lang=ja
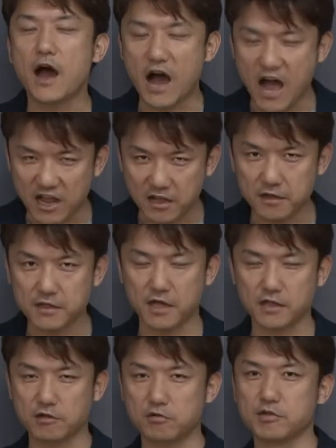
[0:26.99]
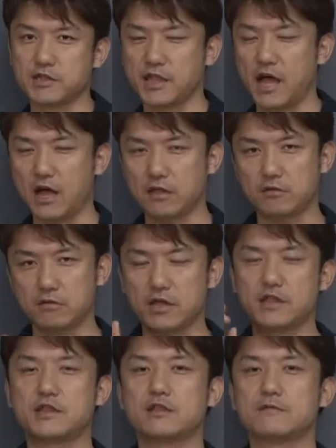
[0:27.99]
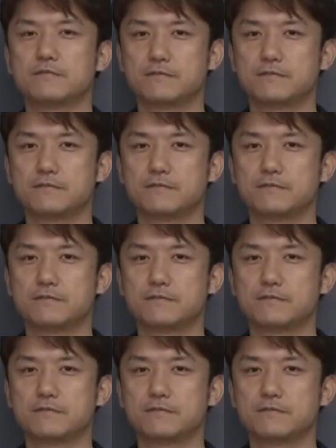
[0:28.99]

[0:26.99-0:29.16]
はい早速スタートです